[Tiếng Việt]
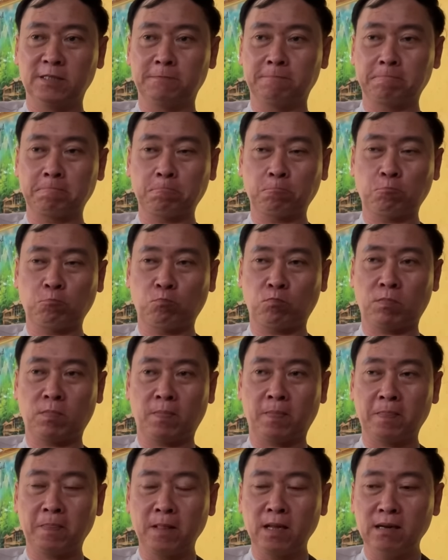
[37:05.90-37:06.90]
đúng không sư huynh
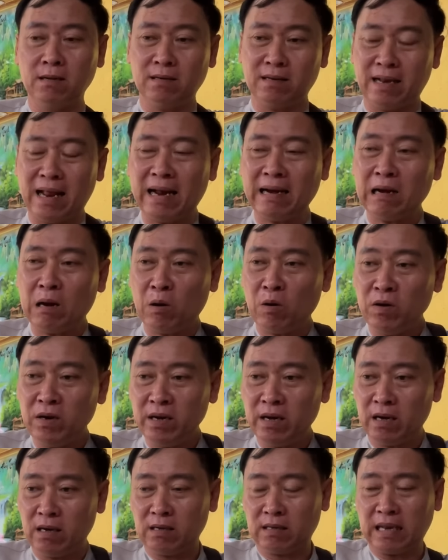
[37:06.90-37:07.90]
đã nói
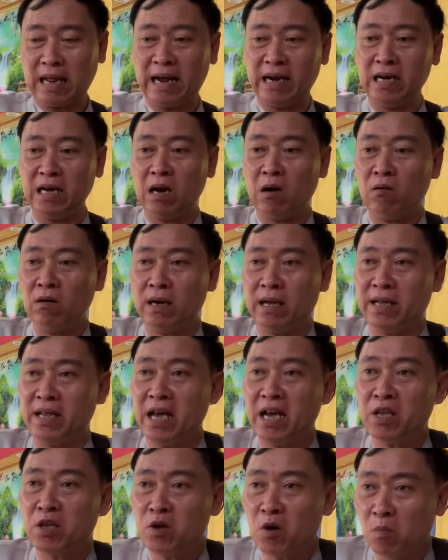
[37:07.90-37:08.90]
à, thầy nói là
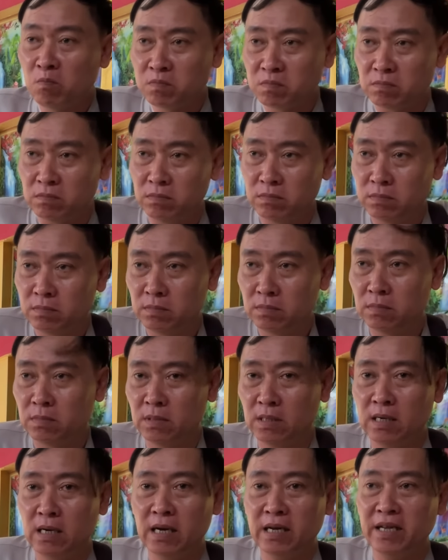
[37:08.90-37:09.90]
gia chung
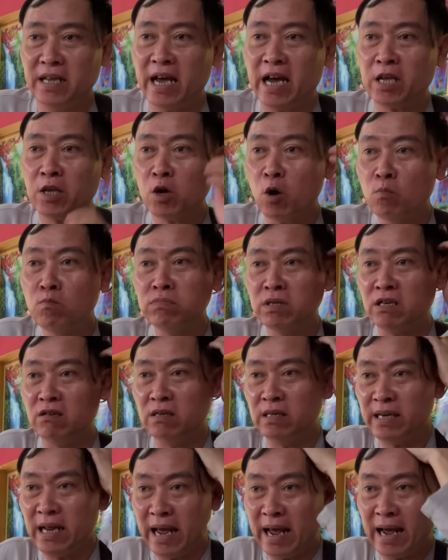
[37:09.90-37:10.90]
gia chung
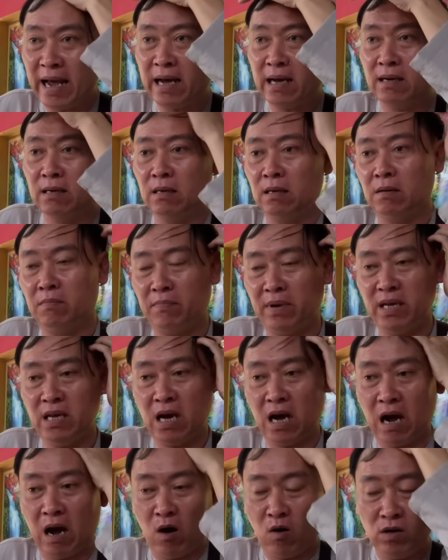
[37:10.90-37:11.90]
giữa nhà bây
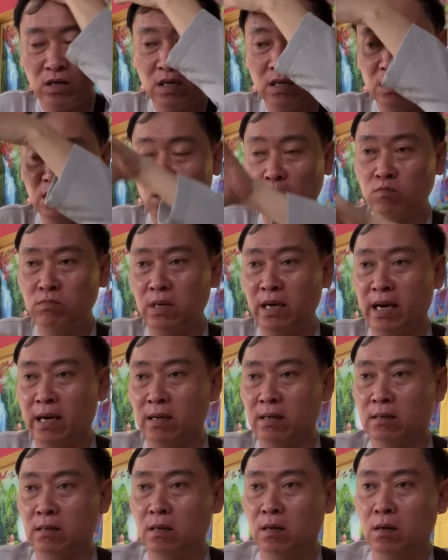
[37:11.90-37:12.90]
giờ hỏi tấn dũng nè
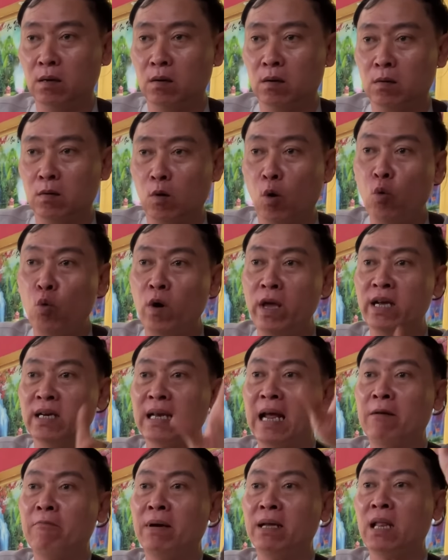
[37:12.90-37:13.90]
của quyền
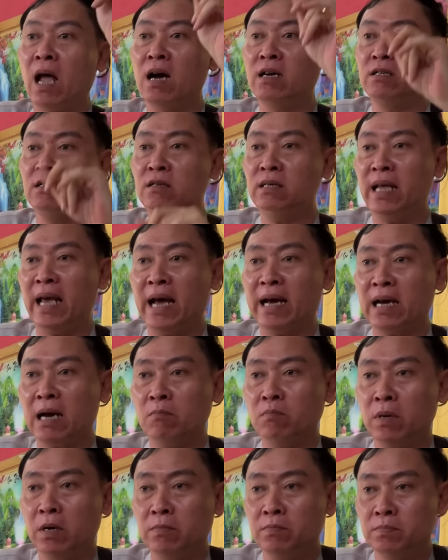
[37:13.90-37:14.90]
ta phải thờ giữ nhà
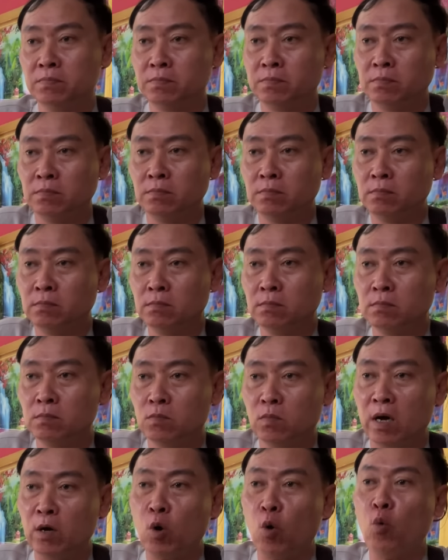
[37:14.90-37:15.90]
không không ừ.
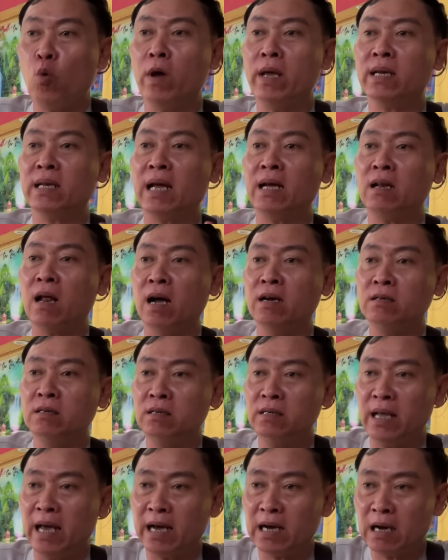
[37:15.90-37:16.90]
phải của quyền ta thờ
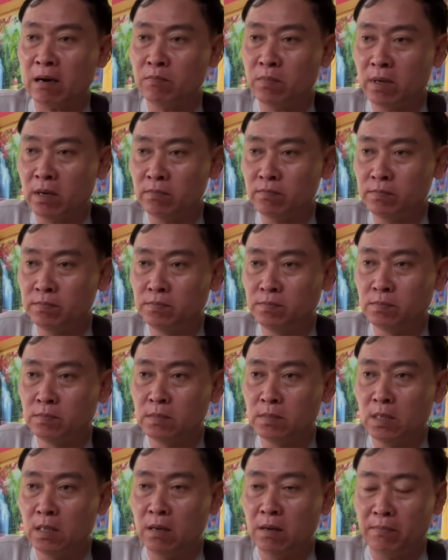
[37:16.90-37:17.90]
giữ nhà không không
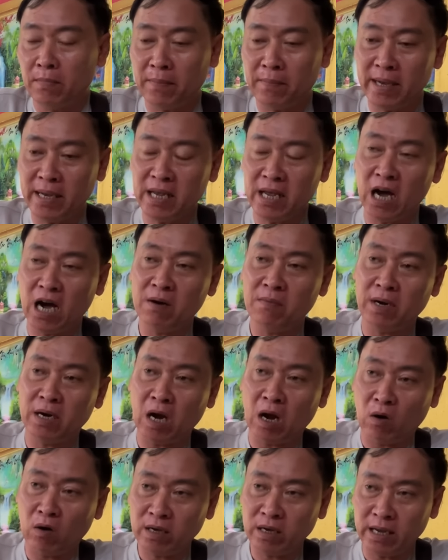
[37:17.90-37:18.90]
mà bây giờ mình
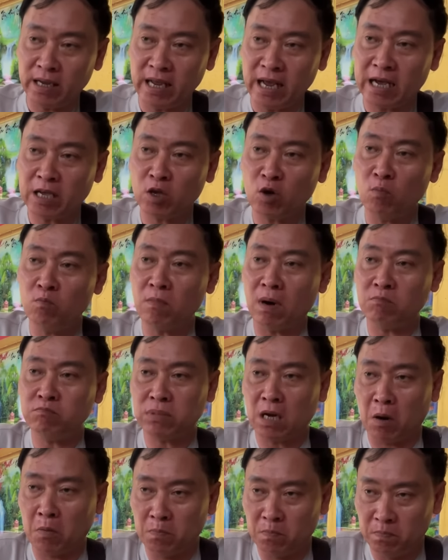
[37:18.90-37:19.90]
hỏi cái gia chung bấm
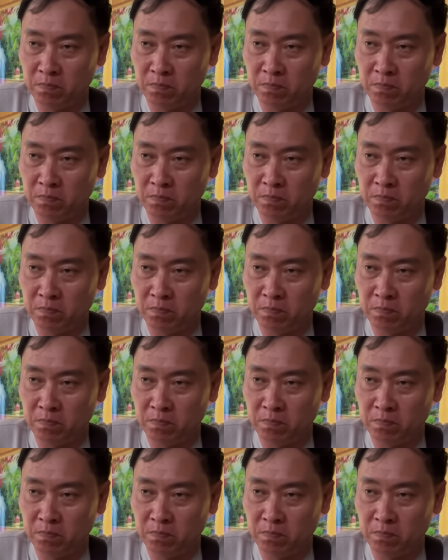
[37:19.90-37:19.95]
tùng